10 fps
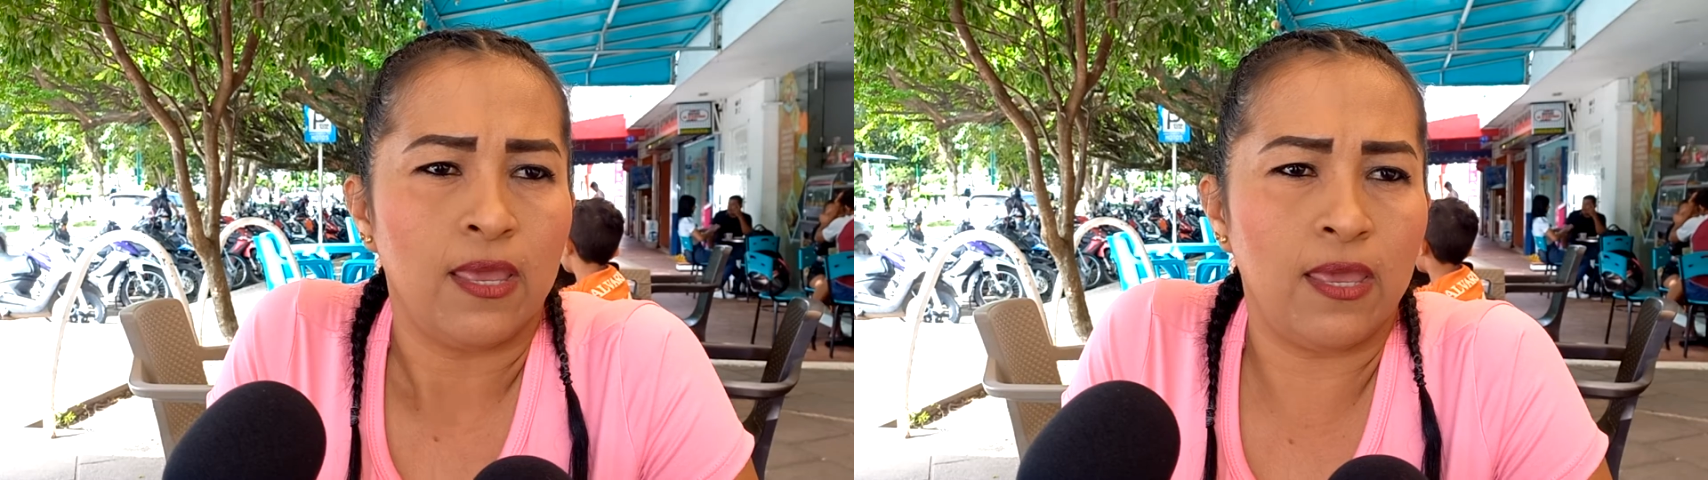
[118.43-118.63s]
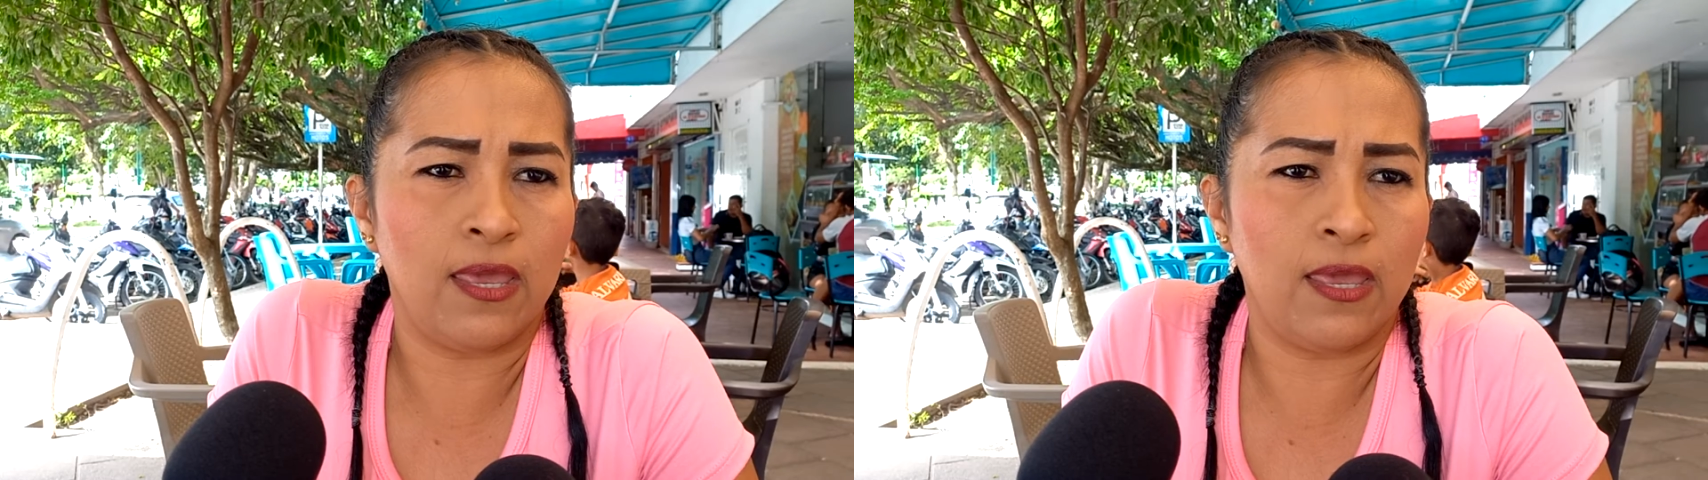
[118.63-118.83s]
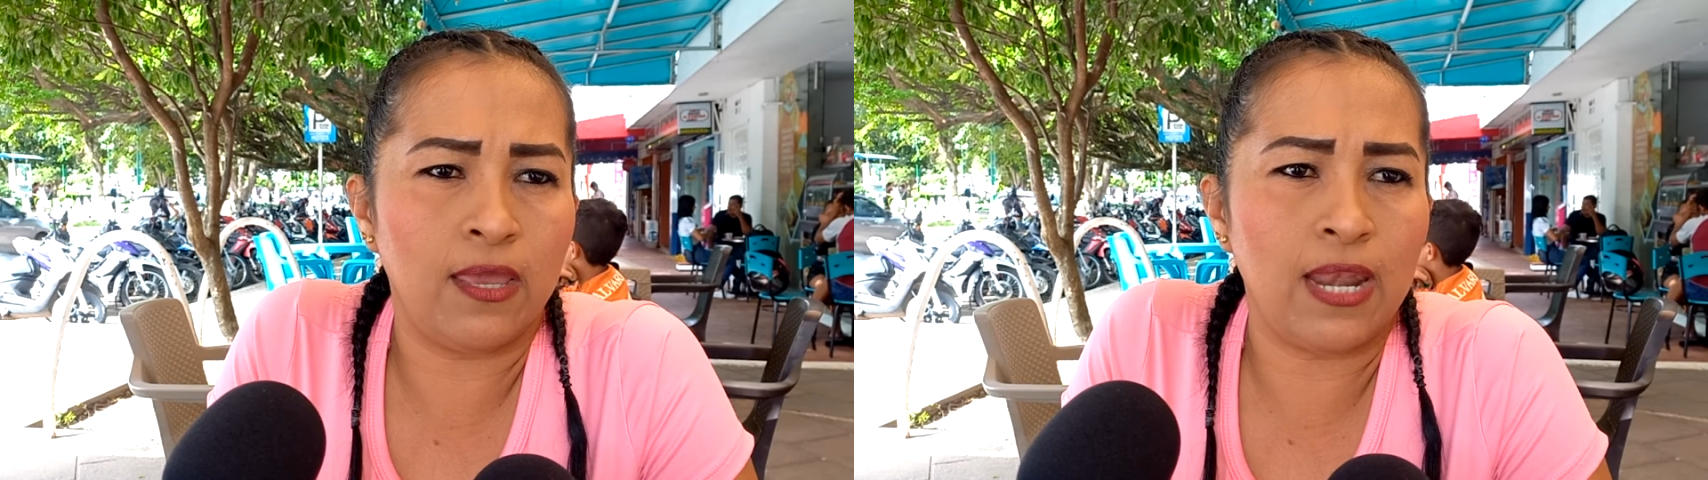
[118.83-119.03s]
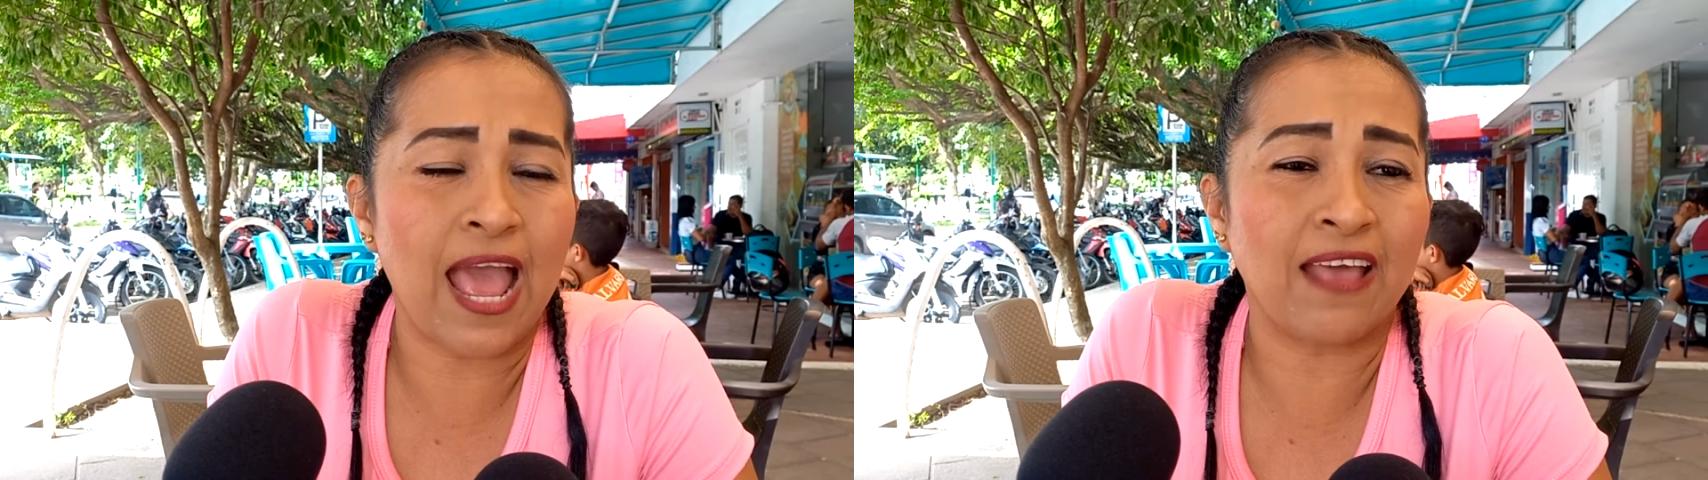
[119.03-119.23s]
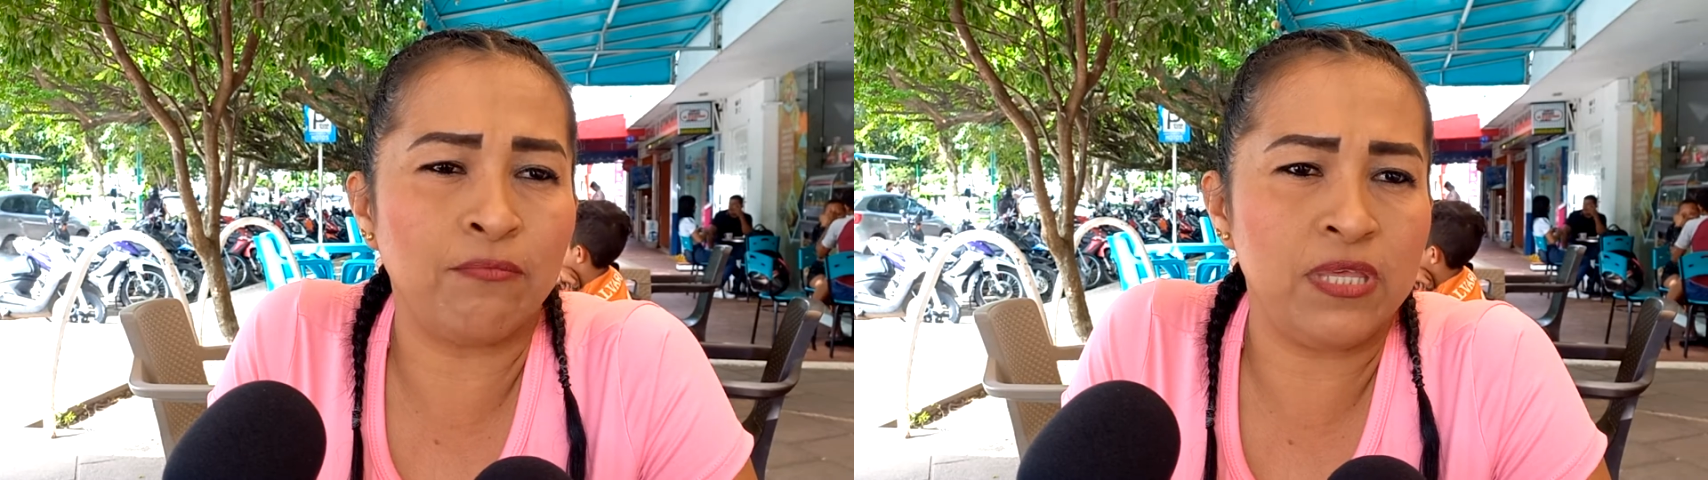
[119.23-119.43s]
eh,
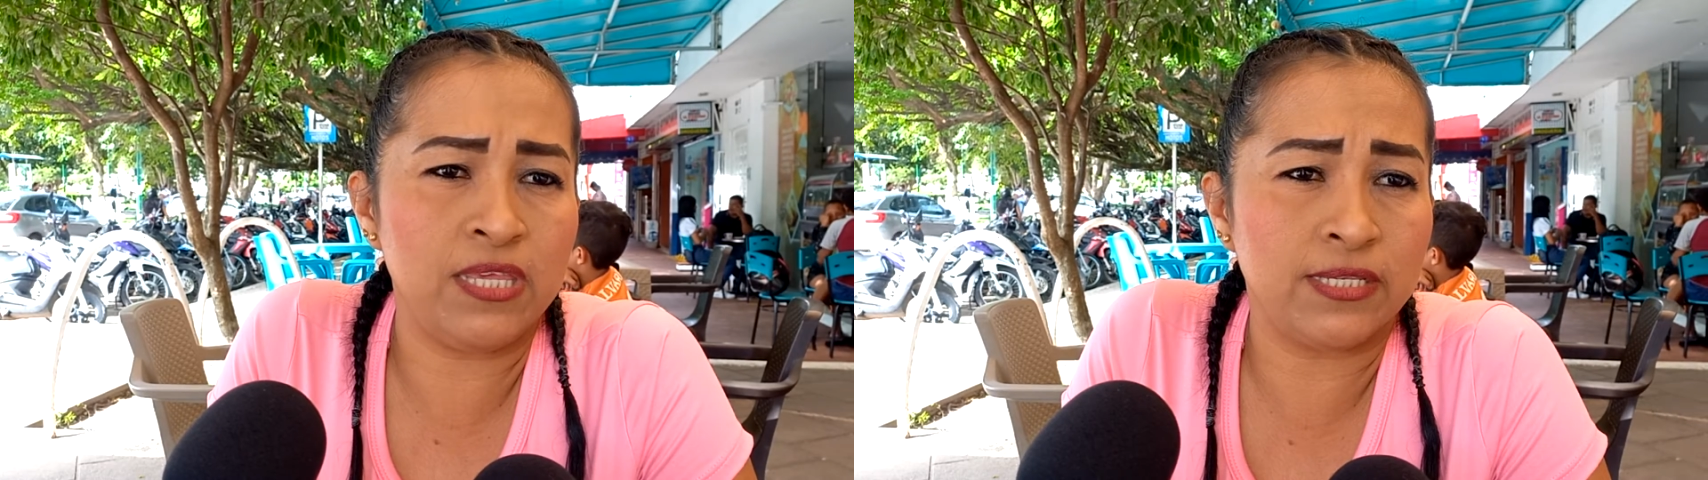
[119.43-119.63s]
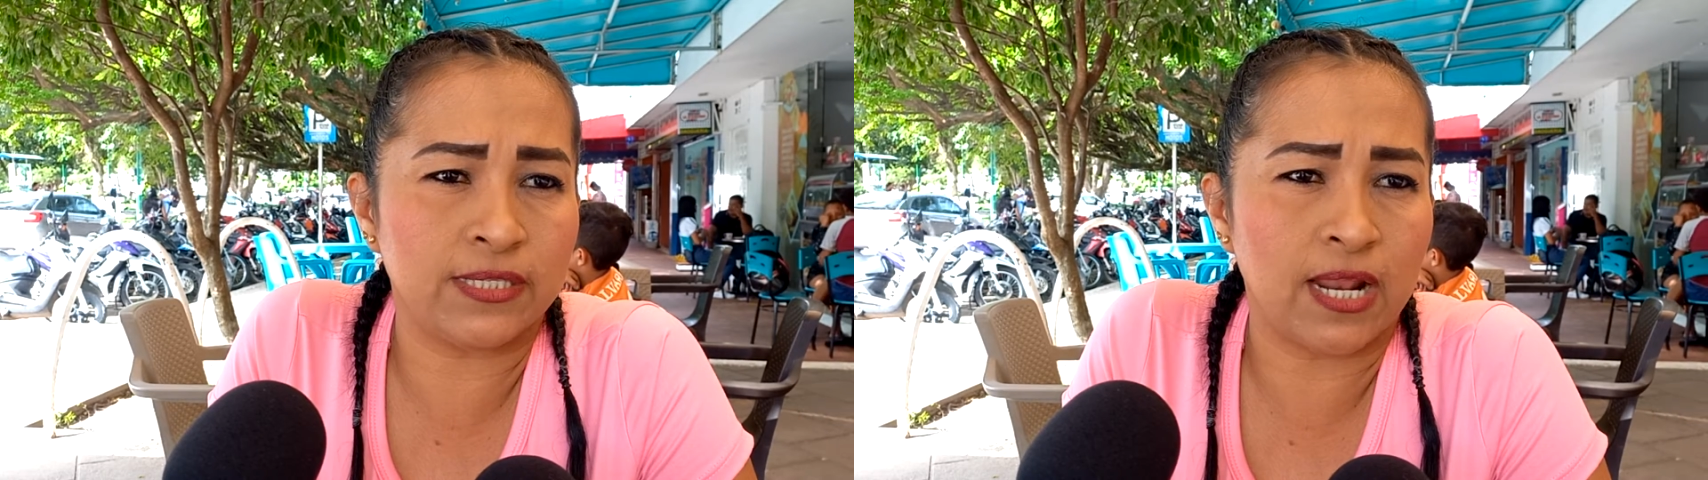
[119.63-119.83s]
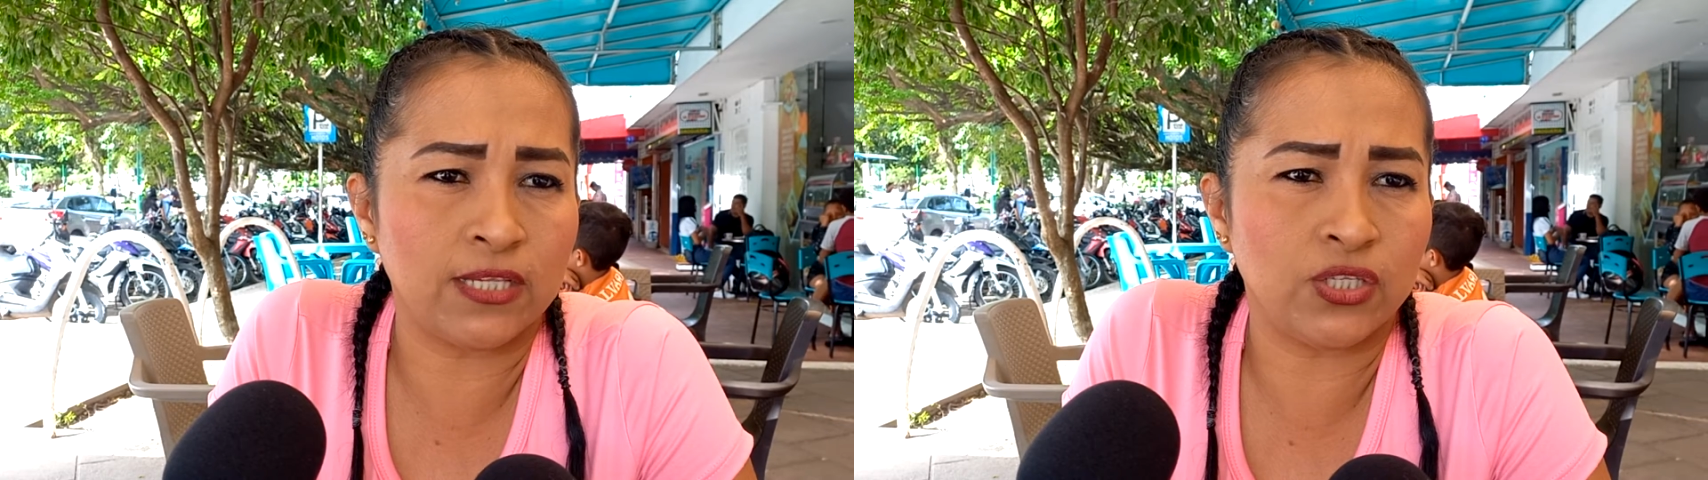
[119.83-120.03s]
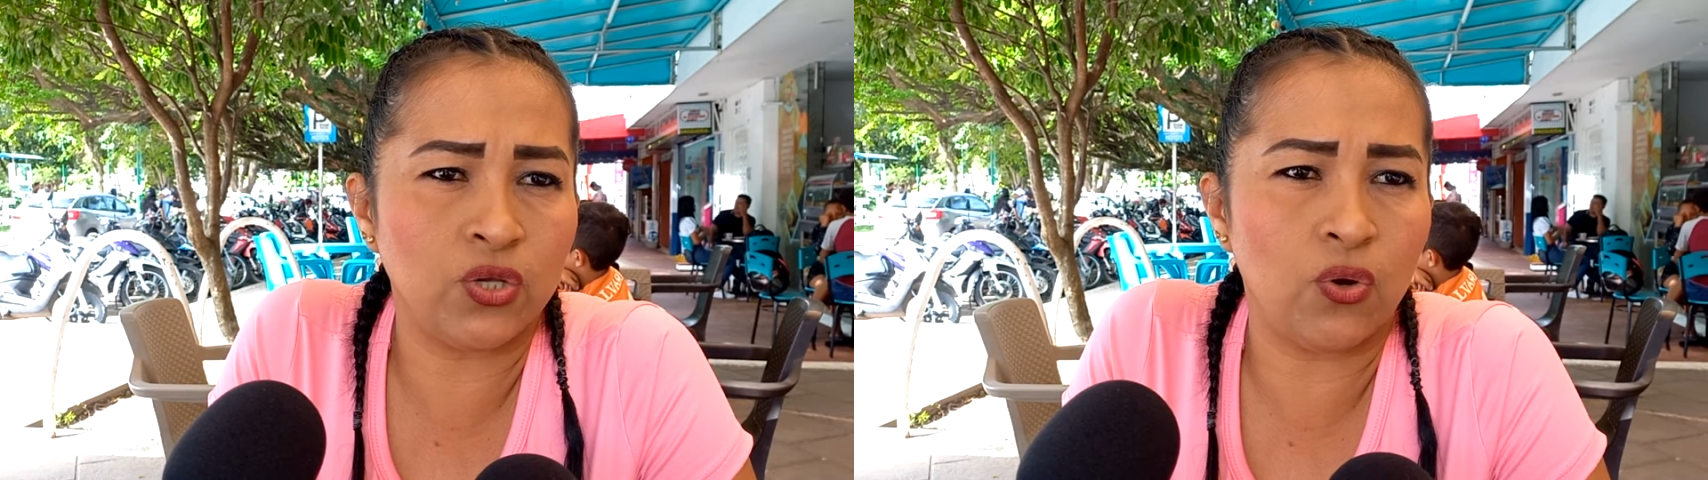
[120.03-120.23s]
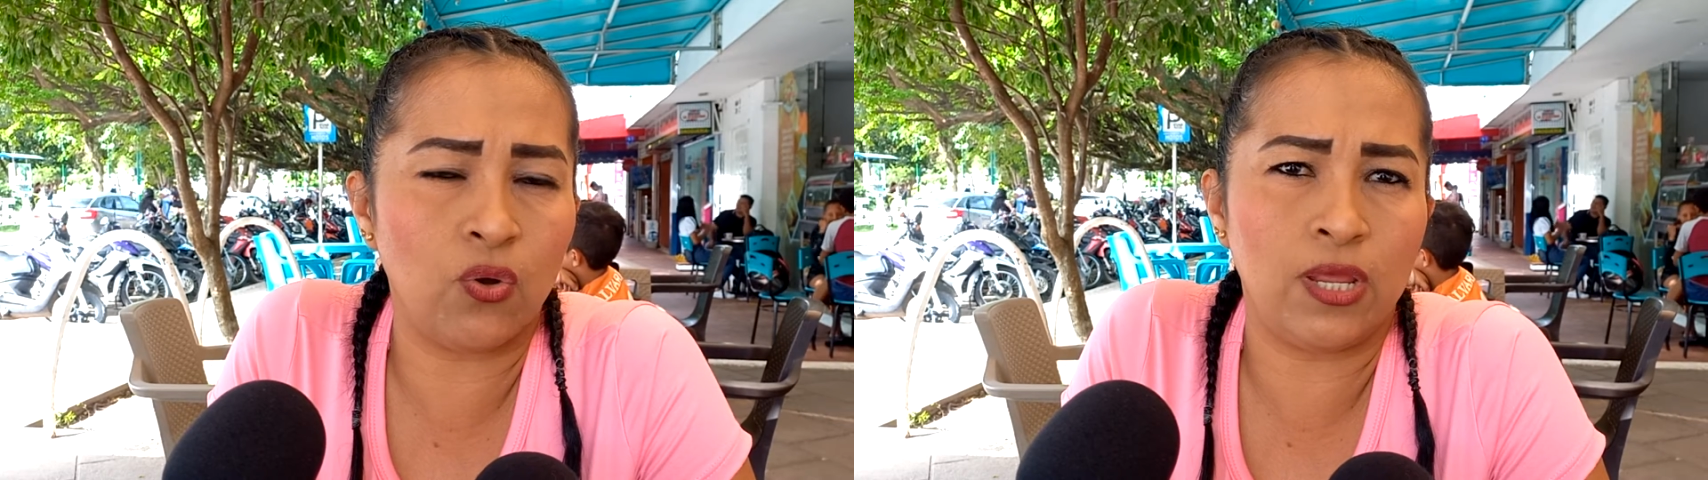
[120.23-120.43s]
la
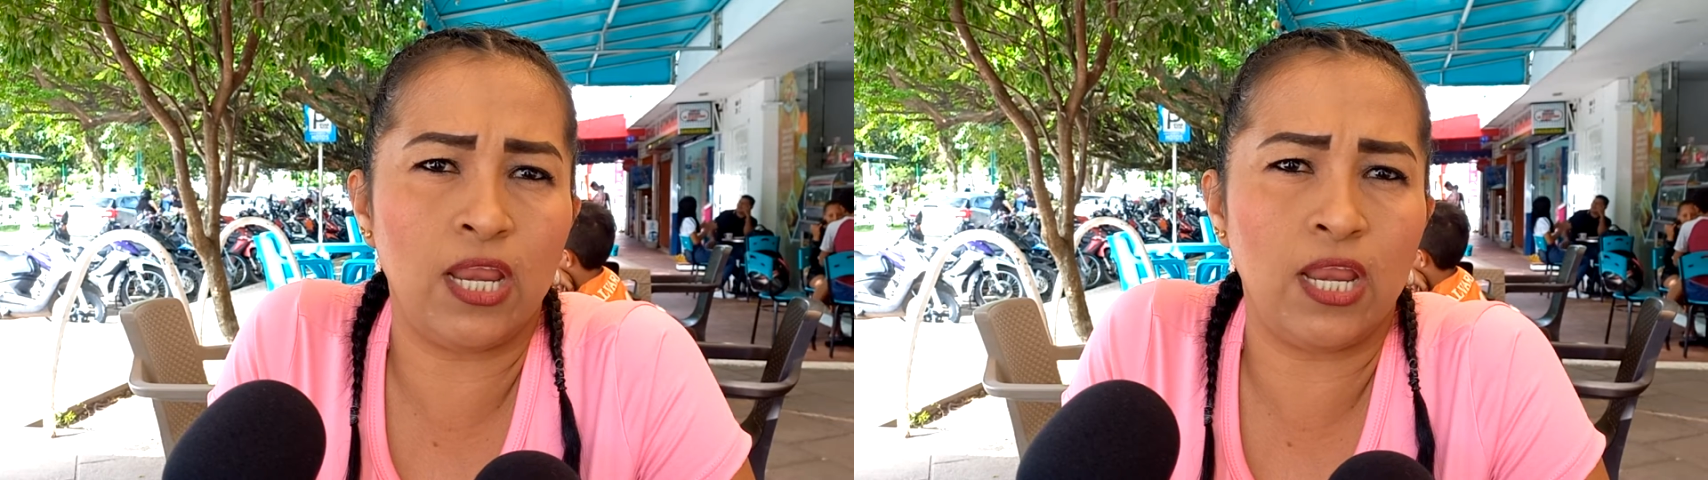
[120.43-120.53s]
administración,